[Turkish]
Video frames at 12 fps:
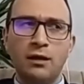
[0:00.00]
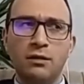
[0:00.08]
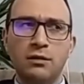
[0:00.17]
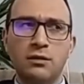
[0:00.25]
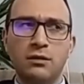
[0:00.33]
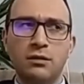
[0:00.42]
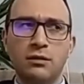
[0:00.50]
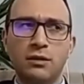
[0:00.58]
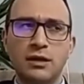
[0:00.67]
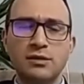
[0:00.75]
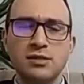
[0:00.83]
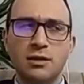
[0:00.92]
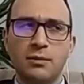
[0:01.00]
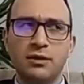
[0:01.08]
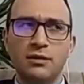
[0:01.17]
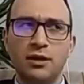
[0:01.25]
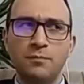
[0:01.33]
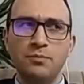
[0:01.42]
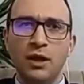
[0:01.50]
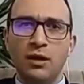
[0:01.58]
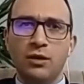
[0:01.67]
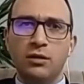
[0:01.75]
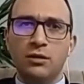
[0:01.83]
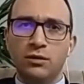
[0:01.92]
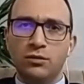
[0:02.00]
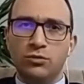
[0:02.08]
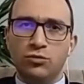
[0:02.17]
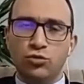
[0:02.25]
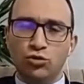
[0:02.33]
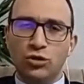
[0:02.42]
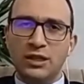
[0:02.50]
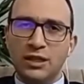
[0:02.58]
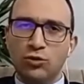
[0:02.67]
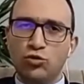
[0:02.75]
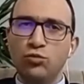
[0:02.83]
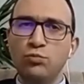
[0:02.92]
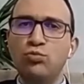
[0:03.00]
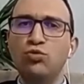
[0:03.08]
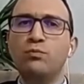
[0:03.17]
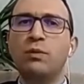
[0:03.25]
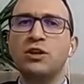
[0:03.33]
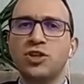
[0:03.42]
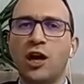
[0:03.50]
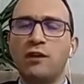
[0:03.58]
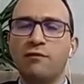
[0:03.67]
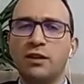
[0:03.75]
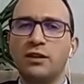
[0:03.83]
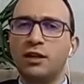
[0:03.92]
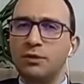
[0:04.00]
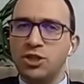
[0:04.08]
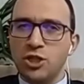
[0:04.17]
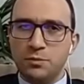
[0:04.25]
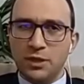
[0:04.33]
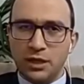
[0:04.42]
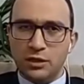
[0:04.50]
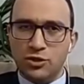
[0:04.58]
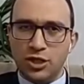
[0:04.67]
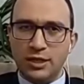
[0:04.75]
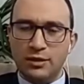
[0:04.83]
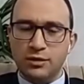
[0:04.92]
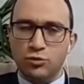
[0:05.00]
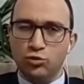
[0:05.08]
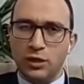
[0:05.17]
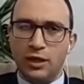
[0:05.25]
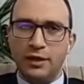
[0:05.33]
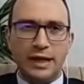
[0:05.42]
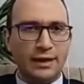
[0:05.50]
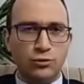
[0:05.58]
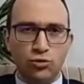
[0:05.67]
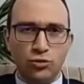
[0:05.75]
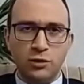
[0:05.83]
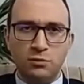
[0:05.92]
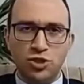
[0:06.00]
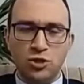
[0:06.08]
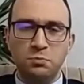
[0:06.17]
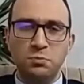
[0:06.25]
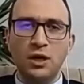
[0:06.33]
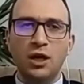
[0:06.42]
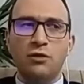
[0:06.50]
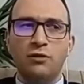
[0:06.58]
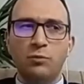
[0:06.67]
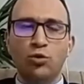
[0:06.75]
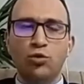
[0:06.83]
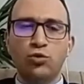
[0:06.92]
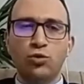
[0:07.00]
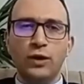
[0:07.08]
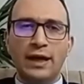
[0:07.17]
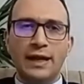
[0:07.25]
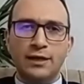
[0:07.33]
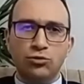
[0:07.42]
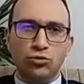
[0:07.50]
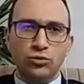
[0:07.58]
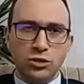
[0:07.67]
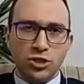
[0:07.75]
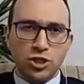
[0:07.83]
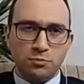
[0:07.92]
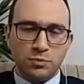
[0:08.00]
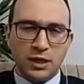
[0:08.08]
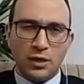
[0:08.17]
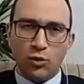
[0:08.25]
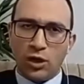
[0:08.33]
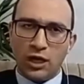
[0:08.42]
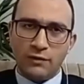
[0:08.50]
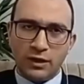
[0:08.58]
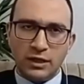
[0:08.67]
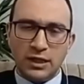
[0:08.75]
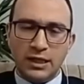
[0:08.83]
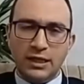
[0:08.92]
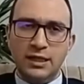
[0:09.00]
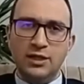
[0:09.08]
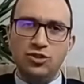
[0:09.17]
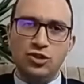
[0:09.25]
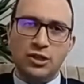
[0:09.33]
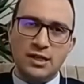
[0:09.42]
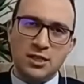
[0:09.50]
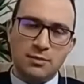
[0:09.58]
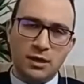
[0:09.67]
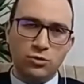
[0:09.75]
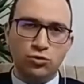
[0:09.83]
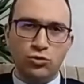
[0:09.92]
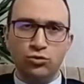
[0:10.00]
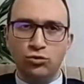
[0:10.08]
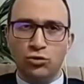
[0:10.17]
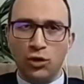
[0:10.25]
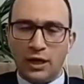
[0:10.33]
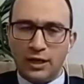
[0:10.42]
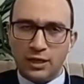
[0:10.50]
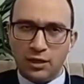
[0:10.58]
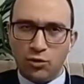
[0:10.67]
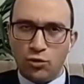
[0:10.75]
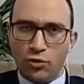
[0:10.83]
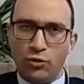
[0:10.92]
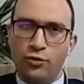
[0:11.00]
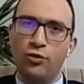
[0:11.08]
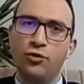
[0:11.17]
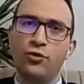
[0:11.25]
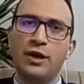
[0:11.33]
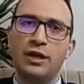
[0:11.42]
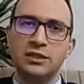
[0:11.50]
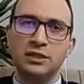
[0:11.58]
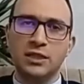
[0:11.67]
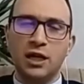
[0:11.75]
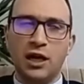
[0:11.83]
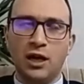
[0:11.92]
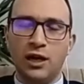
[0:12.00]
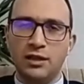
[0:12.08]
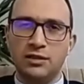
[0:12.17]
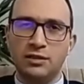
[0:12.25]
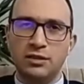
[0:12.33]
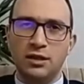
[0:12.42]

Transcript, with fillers: E, yakın zamanda e, Türkiye'deki tüm büyükbaş hayvanlara bir çip takılacak kulağına elektronik bir çip ve bu elektronik çipte o hayvanla ilgili işte ne zaman doğdu, hangi yöreye, ırka ait